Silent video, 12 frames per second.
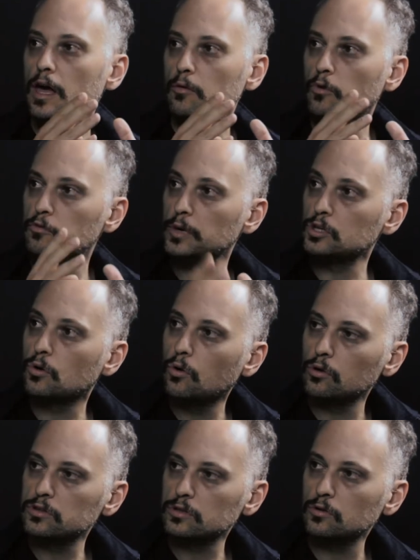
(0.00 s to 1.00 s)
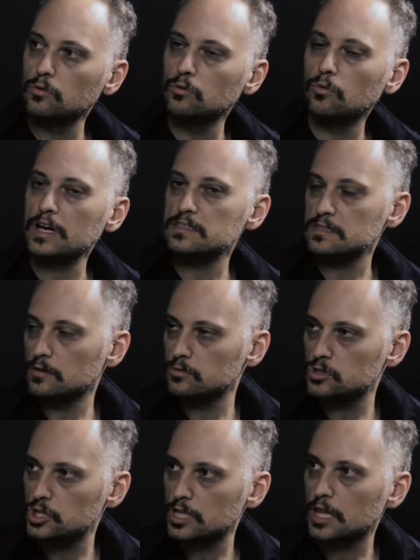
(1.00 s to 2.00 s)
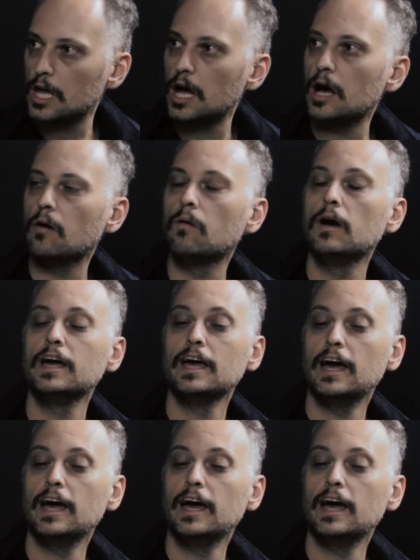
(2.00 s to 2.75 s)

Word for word: movimento contra o AI5 digital,